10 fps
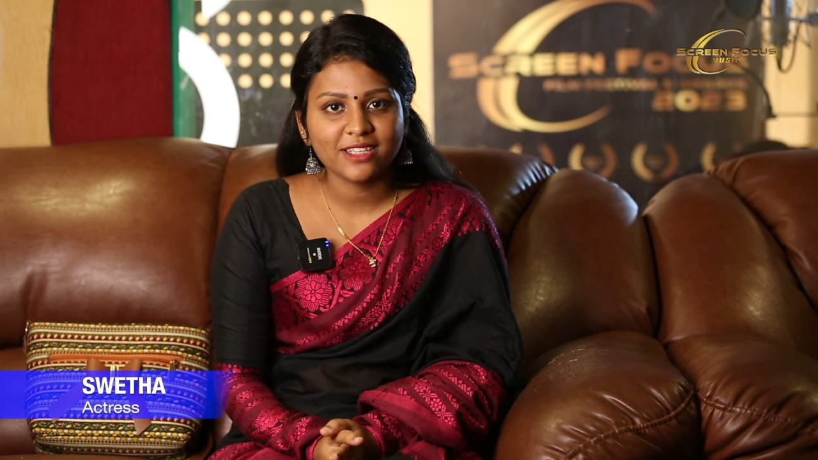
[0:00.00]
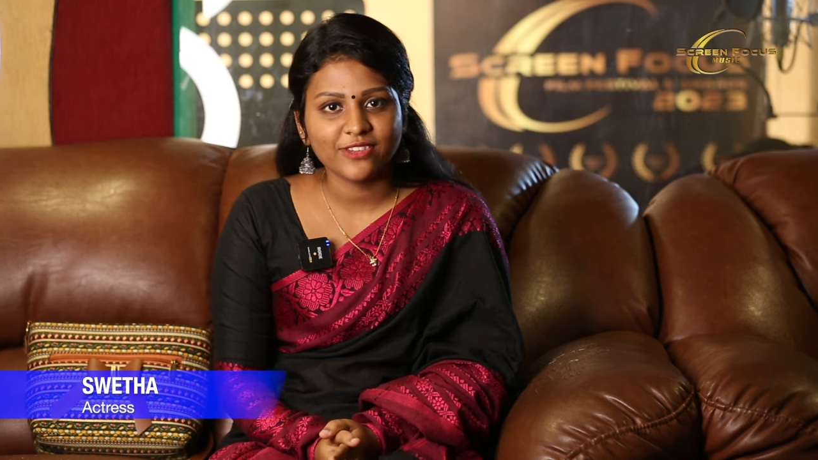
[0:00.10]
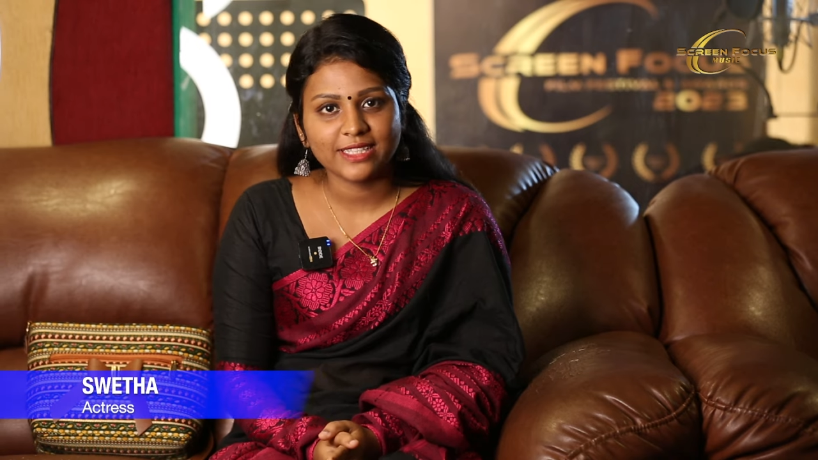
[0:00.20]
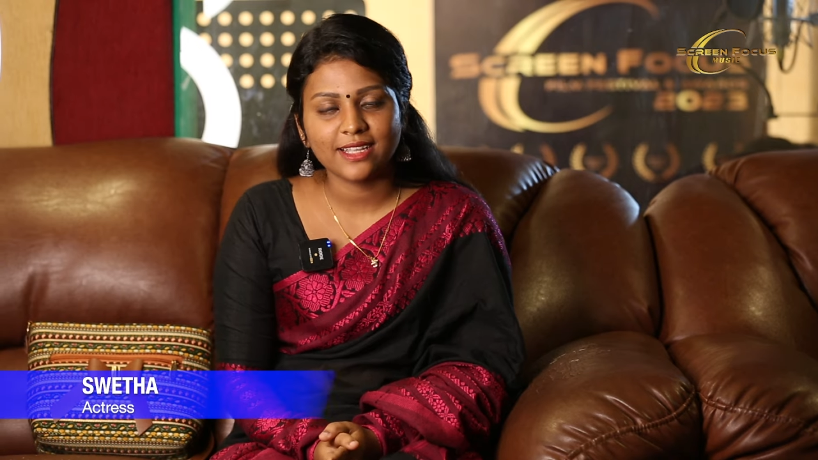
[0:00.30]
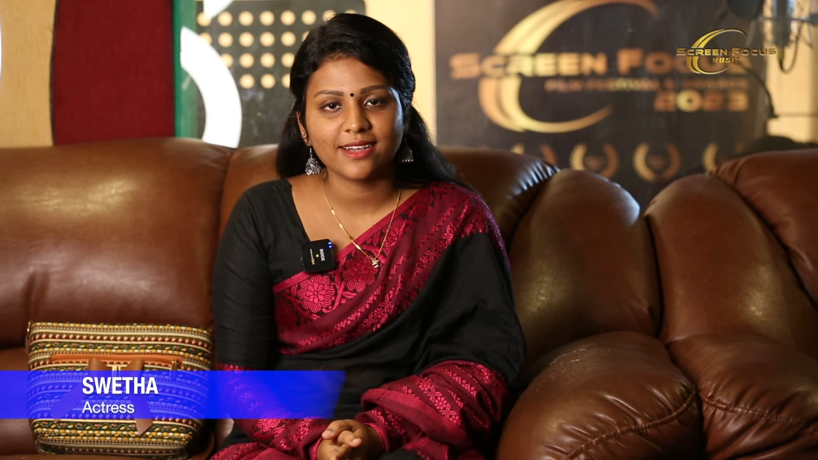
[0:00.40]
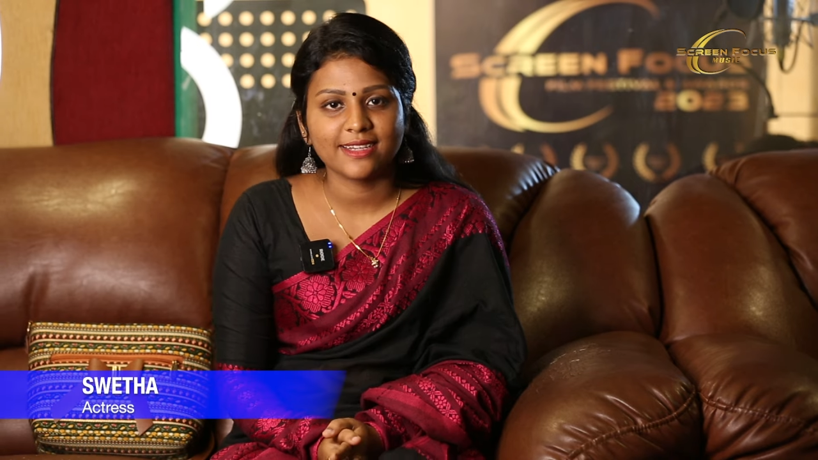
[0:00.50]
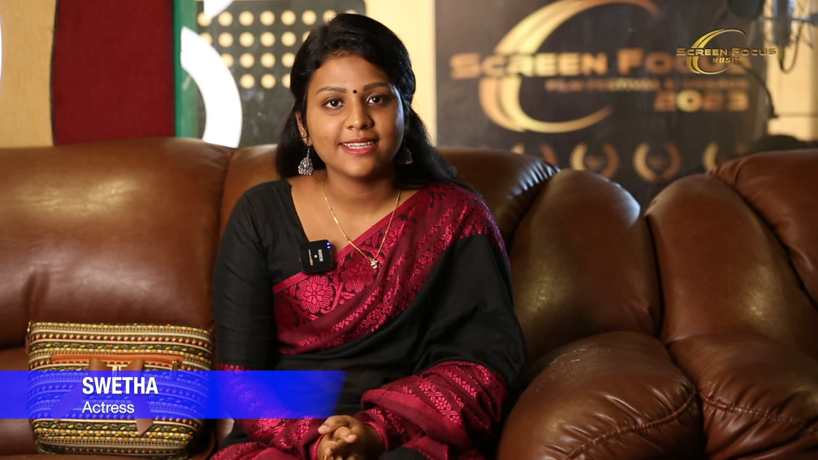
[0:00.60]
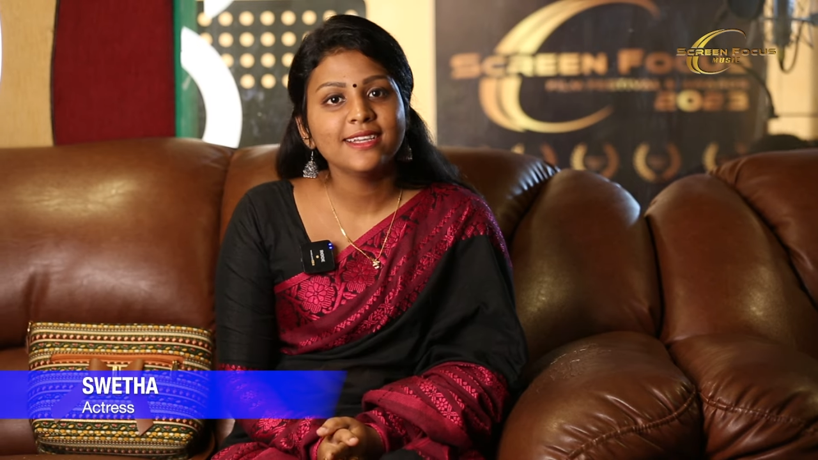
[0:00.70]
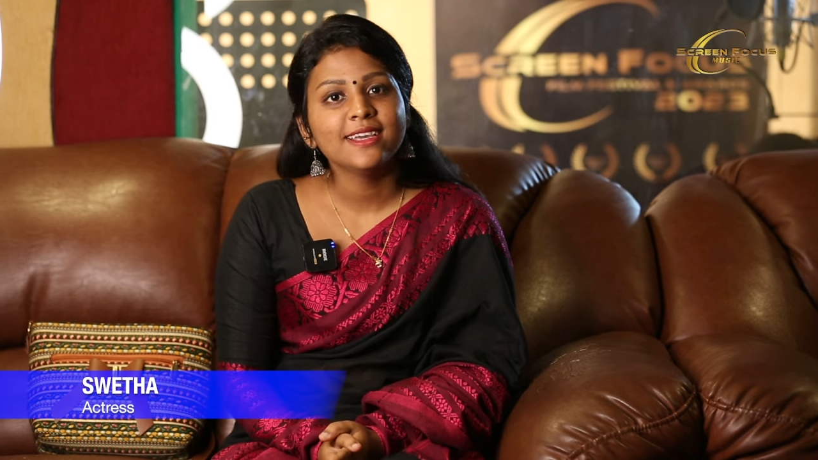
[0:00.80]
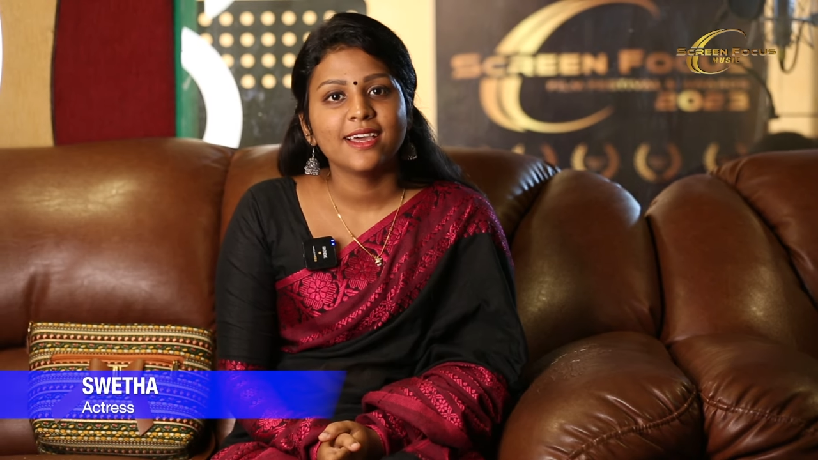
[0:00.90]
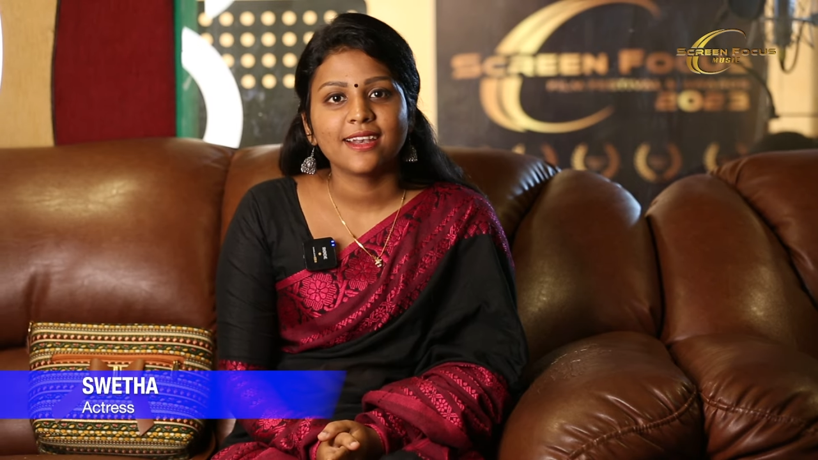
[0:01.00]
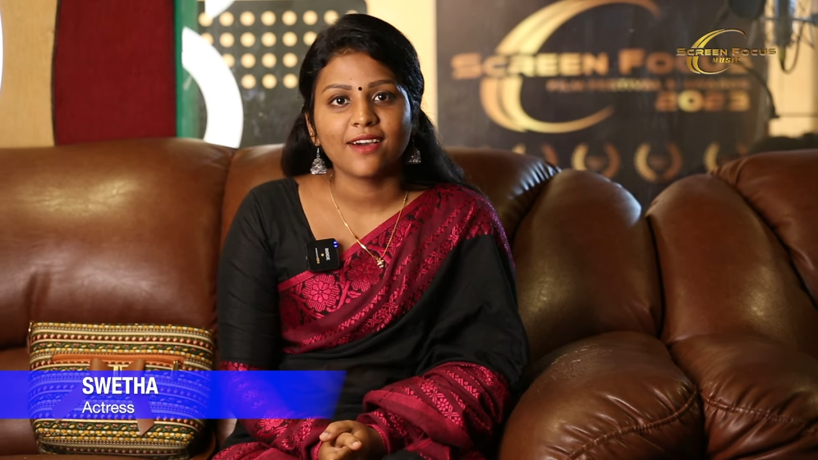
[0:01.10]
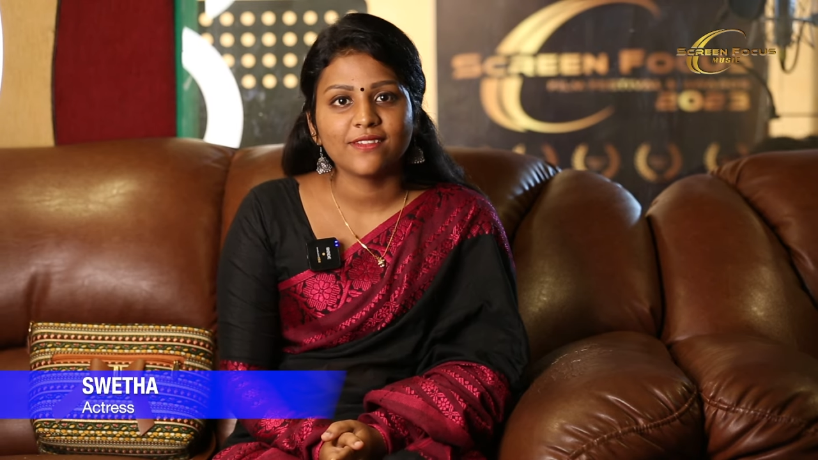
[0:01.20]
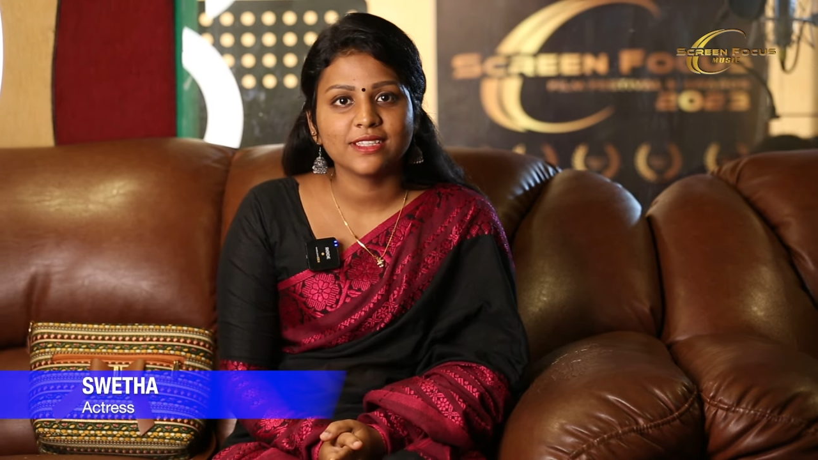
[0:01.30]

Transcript: பேர் ஸ்வேதா ரெட்டி நான்